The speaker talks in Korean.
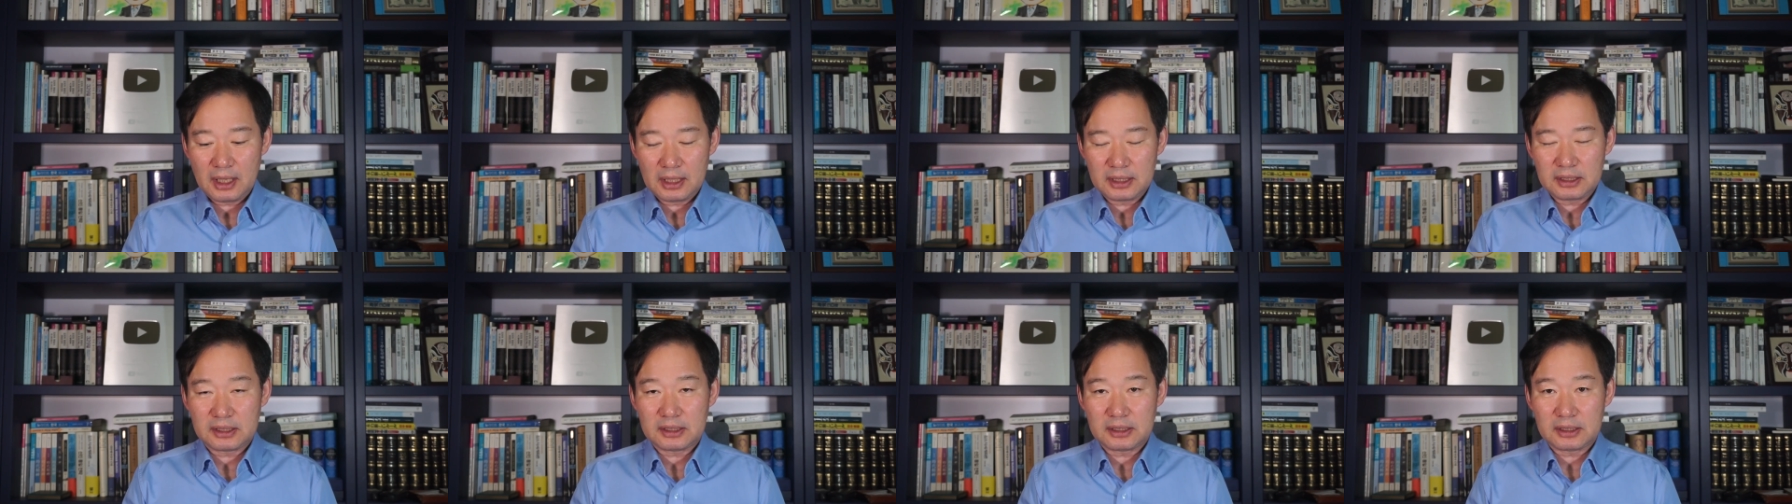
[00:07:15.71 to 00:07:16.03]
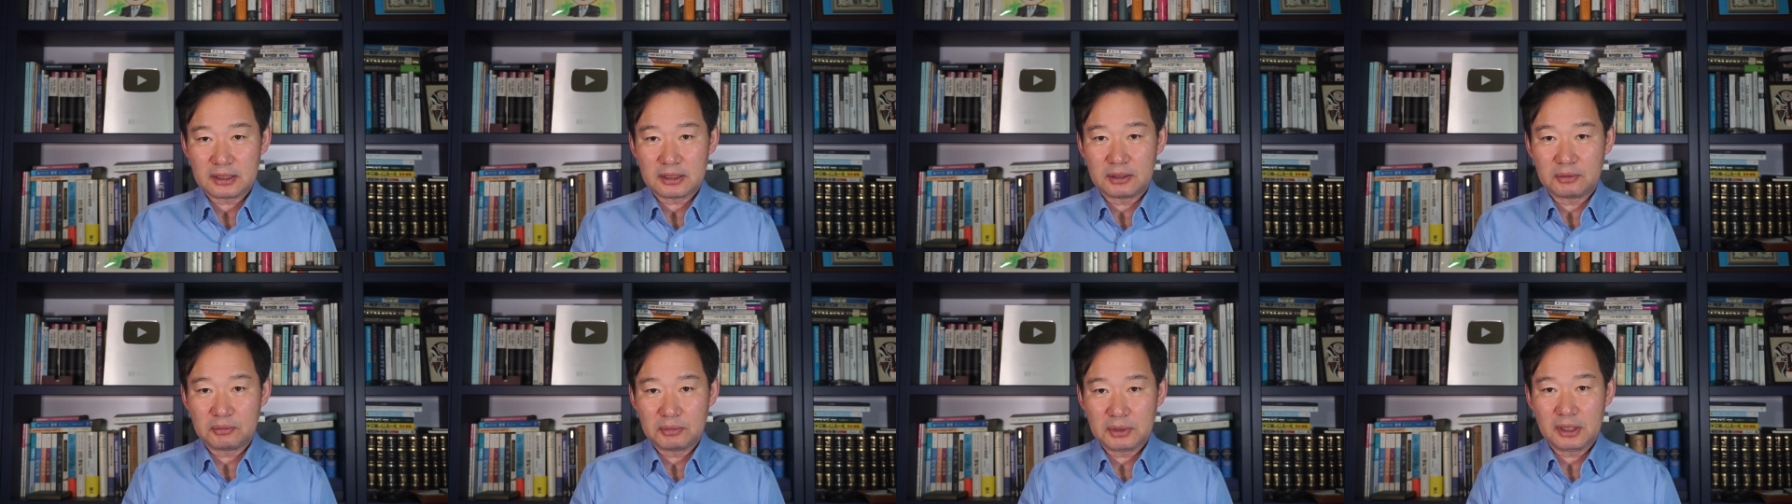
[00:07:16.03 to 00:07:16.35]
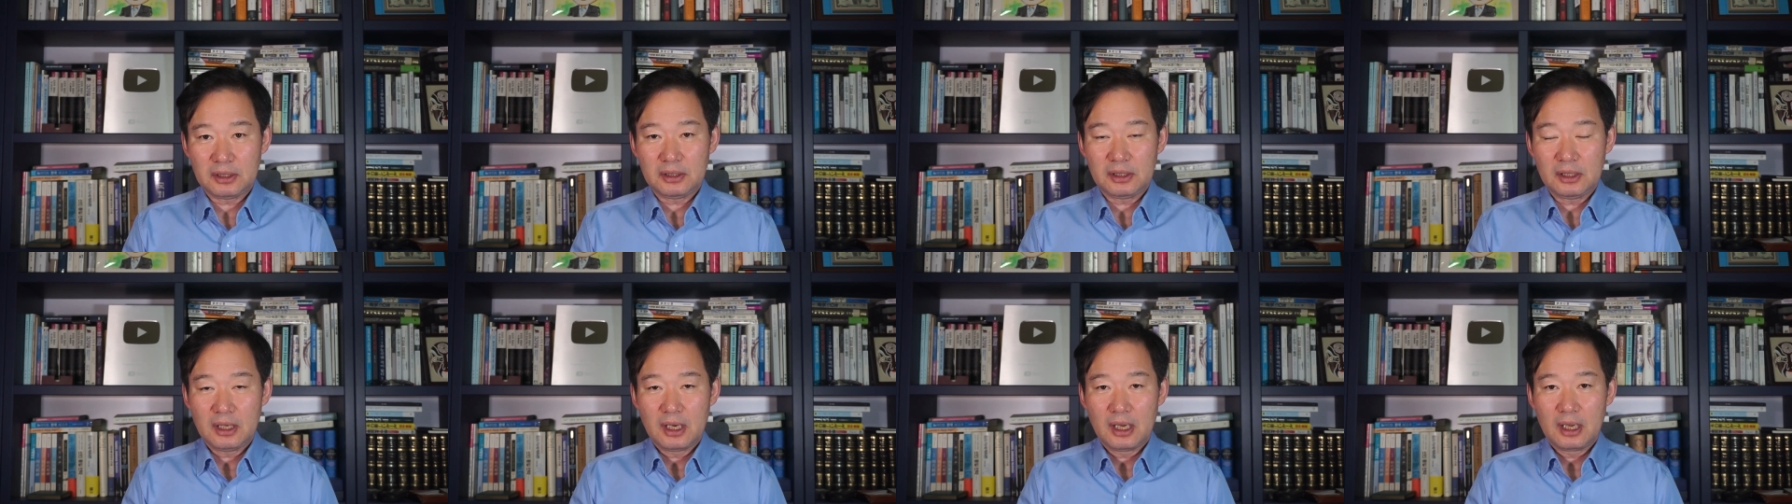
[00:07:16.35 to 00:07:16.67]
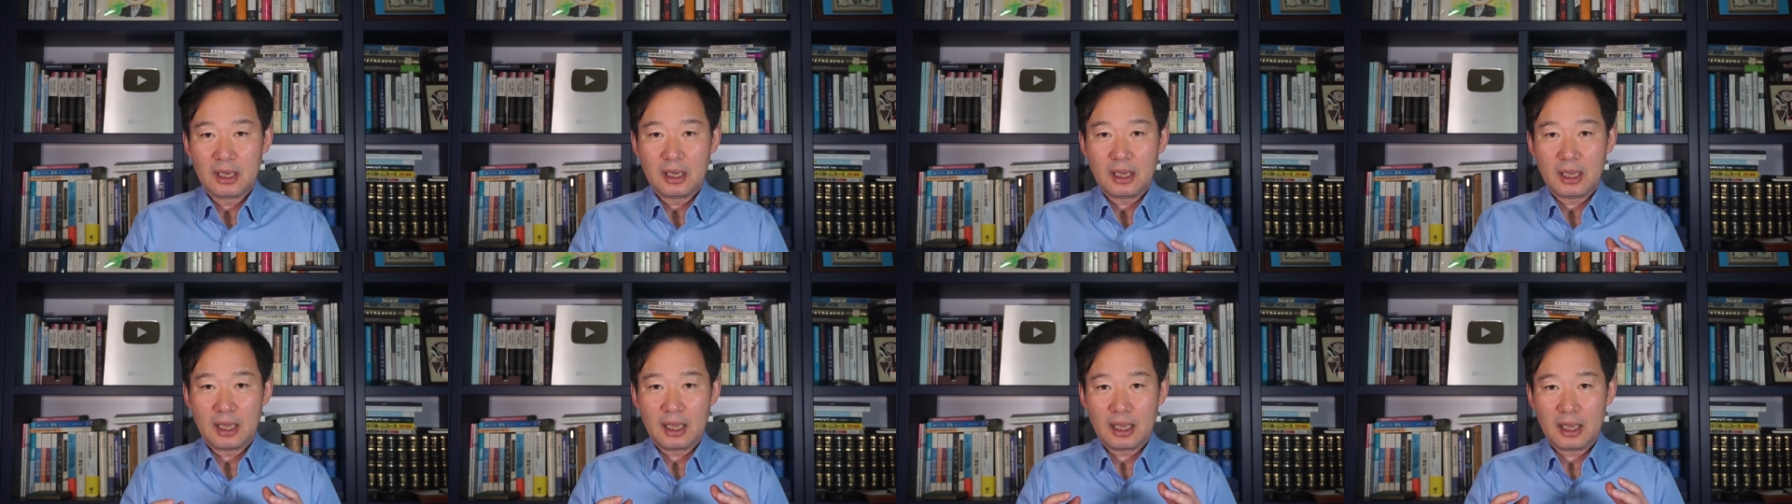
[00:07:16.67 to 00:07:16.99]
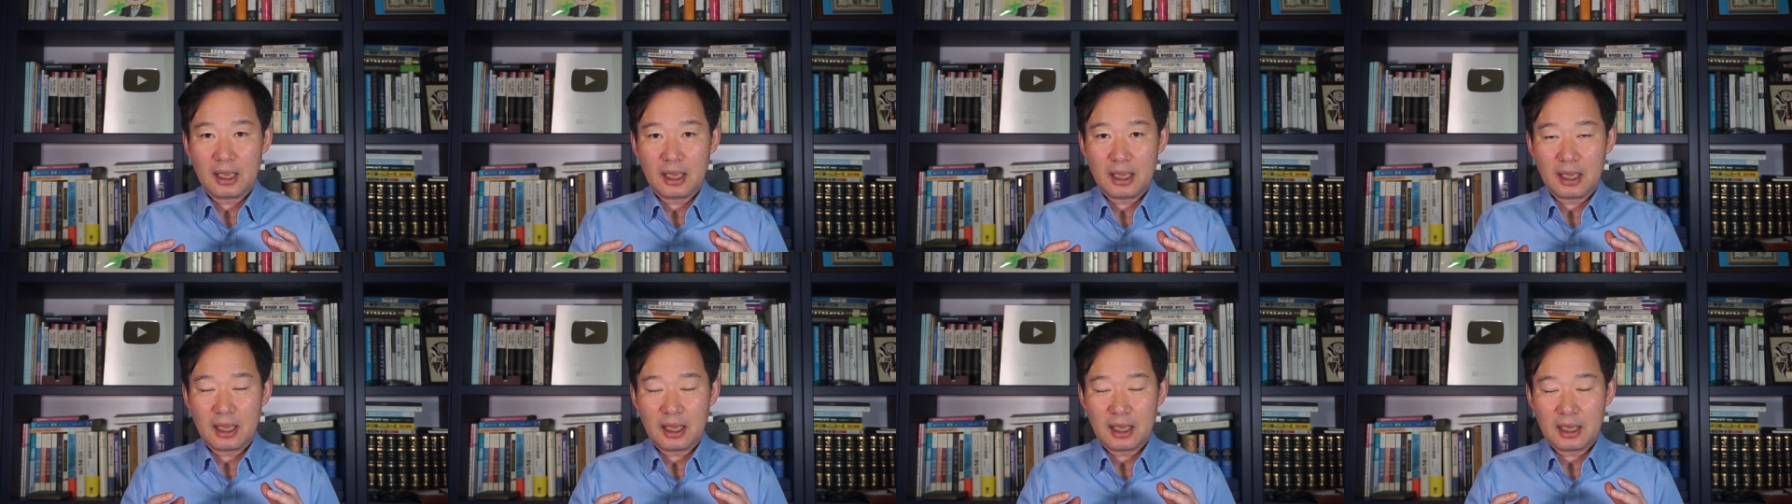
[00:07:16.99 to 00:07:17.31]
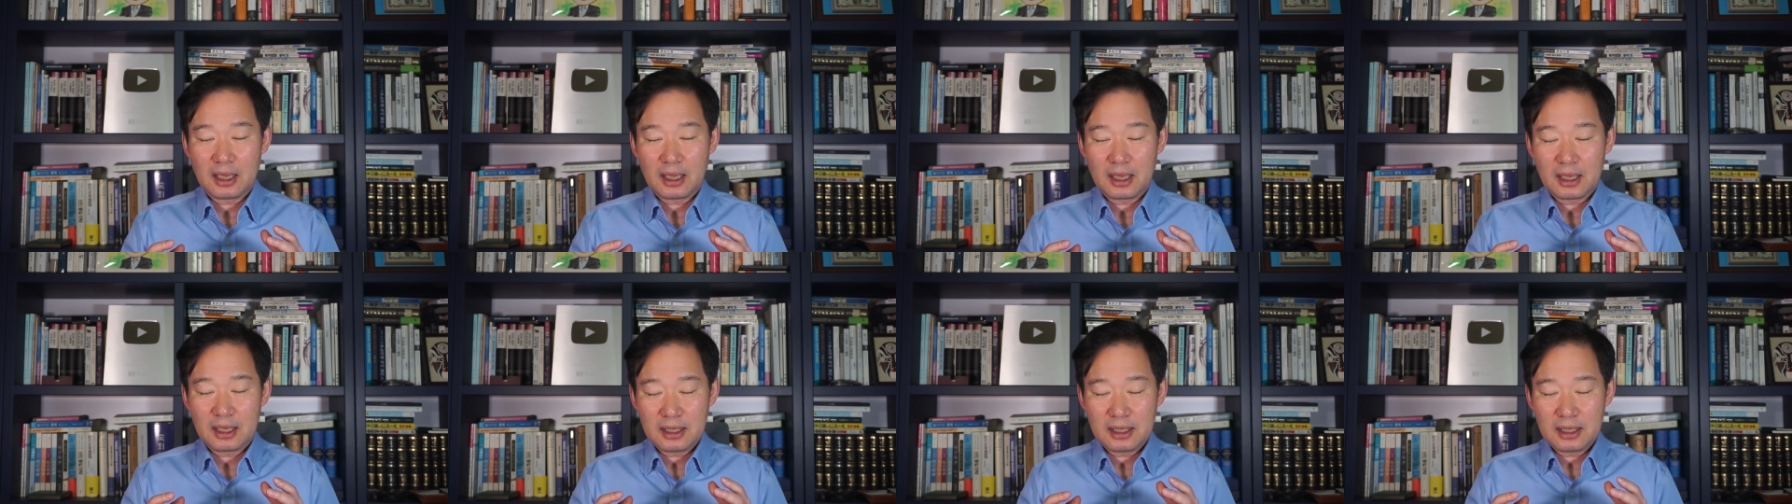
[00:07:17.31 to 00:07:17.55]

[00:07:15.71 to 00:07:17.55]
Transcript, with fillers: 했음을 에,